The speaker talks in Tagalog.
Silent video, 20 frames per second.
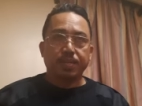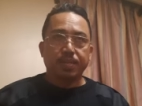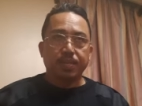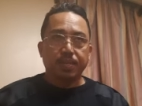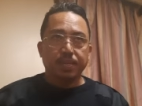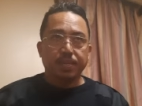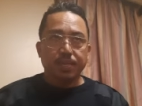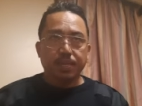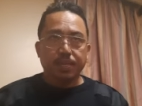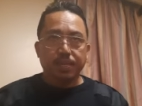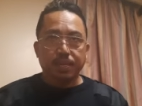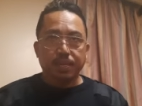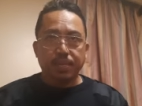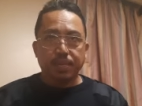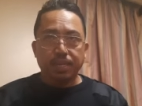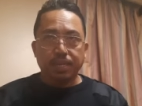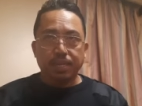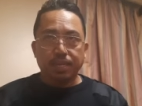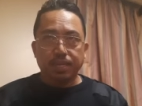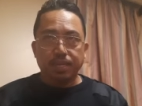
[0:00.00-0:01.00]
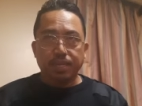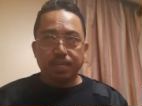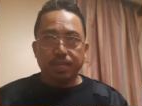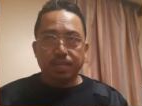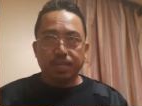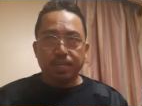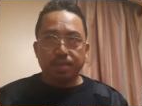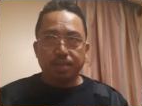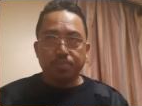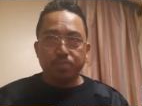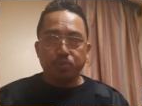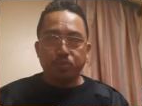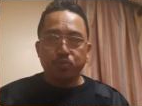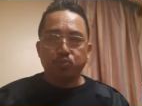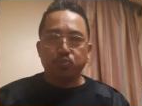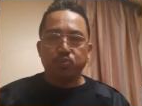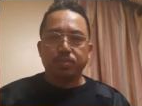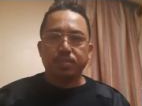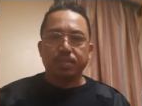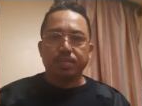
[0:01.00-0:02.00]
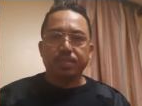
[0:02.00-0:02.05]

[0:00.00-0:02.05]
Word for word: uh, music no